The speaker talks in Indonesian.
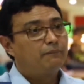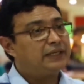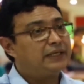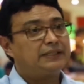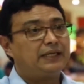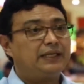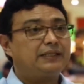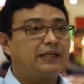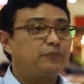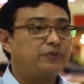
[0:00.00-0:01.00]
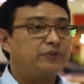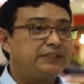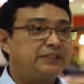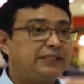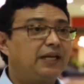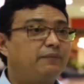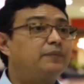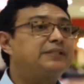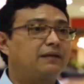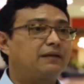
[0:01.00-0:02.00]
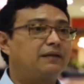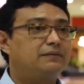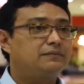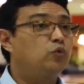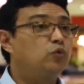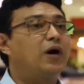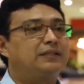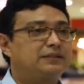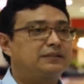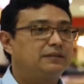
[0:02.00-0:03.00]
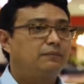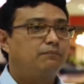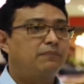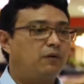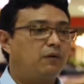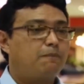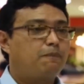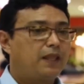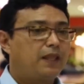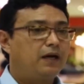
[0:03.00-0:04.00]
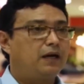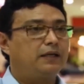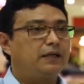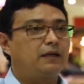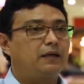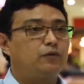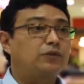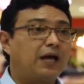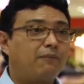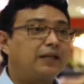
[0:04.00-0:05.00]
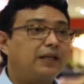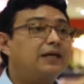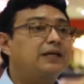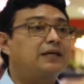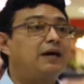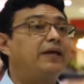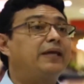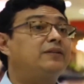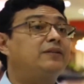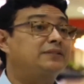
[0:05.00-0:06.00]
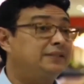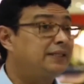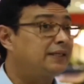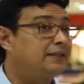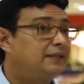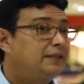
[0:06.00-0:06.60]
Mari kita lihat dari posisi yang lebih besar, luas. Bahwa eh, yang utama adalah kedamaian itu sendiri.